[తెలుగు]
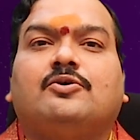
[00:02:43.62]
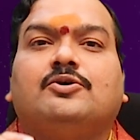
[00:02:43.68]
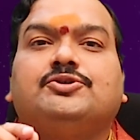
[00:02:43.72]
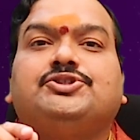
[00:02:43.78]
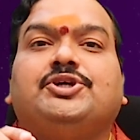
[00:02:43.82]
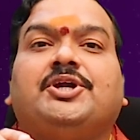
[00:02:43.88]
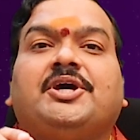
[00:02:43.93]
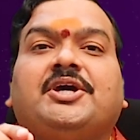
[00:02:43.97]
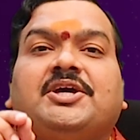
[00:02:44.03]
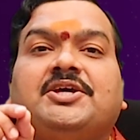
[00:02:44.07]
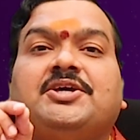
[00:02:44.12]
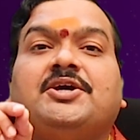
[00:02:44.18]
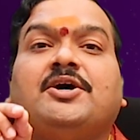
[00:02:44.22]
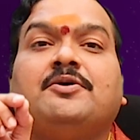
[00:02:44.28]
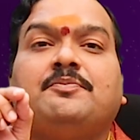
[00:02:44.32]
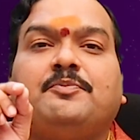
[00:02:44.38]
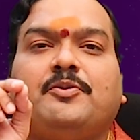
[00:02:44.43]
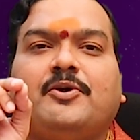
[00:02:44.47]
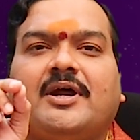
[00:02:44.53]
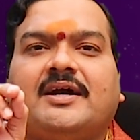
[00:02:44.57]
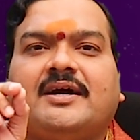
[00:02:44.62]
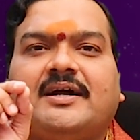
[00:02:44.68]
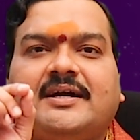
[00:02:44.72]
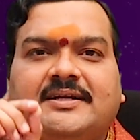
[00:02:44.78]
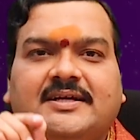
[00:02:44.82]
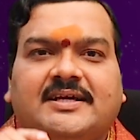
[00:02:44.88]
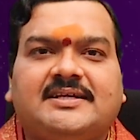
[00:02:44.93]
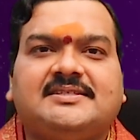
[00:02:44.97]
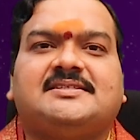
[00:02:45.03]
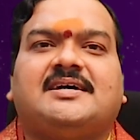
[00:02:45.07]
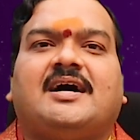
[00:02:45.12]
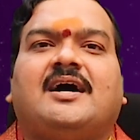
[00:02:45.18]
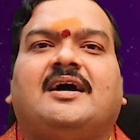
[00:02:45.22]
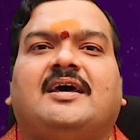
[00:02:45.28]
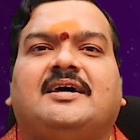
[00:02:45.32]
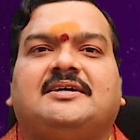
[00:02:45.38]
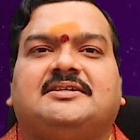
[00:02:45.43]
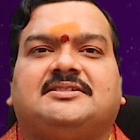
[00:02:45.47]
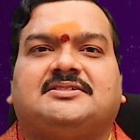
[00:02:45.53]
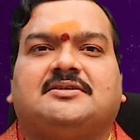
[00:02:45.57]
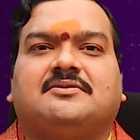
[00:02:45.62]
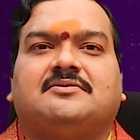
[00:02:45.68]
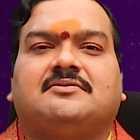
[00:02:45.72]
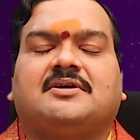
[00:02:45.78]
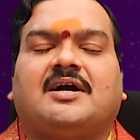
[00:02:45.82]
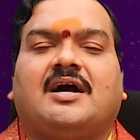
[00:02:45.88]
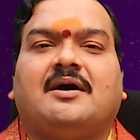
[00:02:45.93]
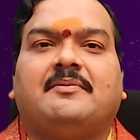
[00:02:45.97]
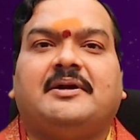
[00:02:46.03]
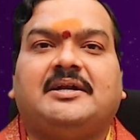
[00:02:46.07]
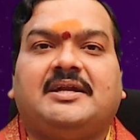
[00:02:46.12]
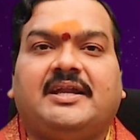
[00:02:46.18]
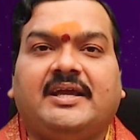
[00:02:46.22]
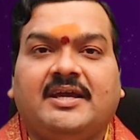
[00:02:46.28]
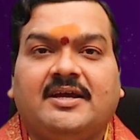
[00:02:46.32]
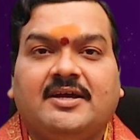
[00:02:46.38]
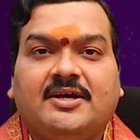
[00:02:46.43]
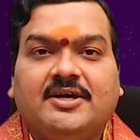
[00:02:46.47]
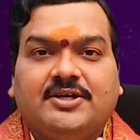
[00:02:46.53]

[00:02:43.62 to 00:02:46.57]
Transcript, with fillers: కుజుడికి ఎరుపు రంగు అంటే చాలా ఇష్టం కాబట్టి